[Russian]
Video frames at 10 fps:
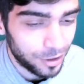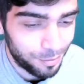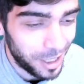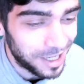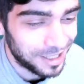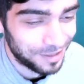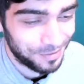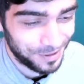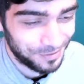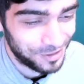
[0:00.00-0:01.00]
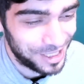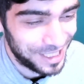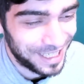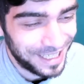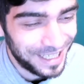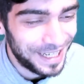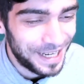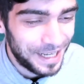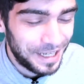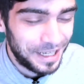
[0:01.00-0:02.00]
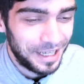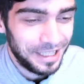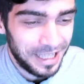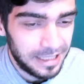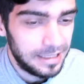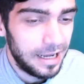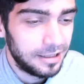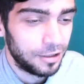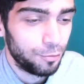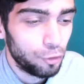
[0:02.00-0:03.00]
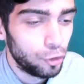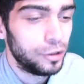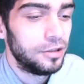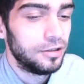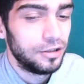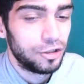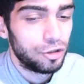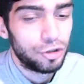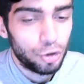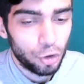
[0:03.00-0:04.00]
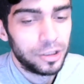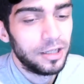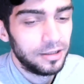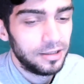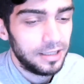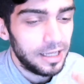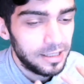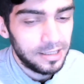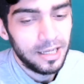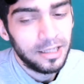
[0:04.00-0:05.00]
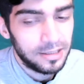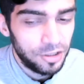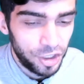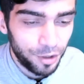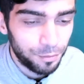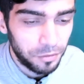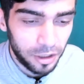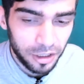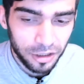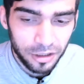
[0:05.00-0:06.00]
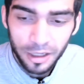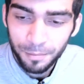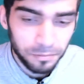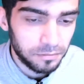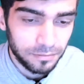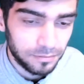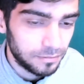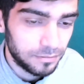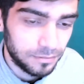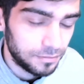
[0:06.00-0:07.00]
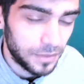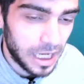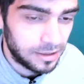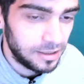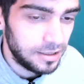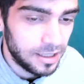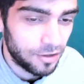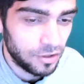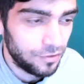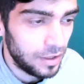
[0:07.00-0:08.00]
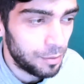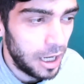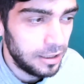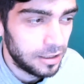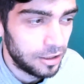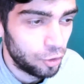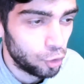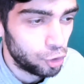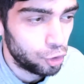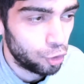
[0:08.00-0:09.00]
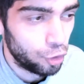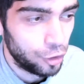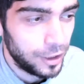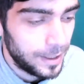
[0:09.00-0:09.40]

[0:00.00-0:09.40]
прикола, потому что если этот мульт э, создан для детей, зачем э, там акцентировать внимание на то, что